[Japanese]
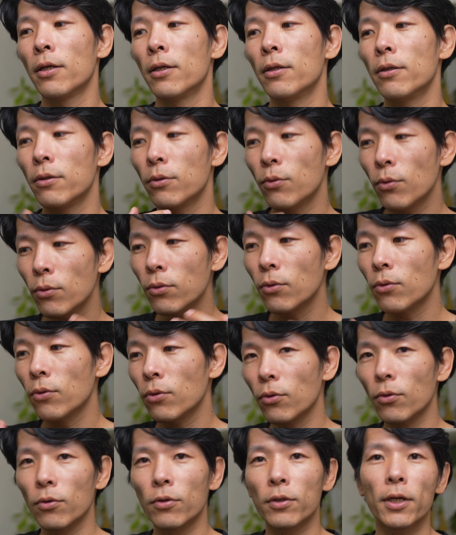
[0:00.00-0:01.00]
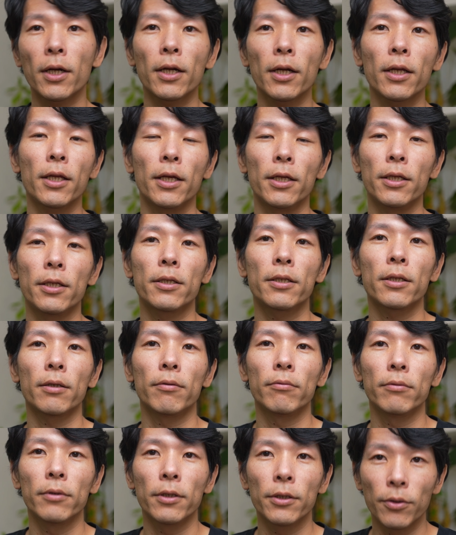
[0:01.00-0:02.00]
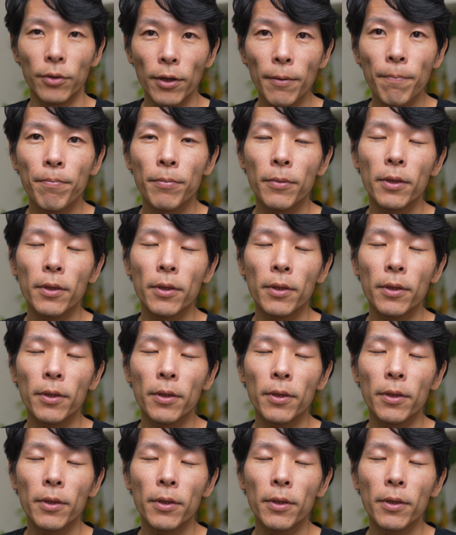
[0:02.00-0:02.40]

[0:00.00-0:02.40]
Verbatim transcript: どんどんどんどん疲れていっちゃうんですよね。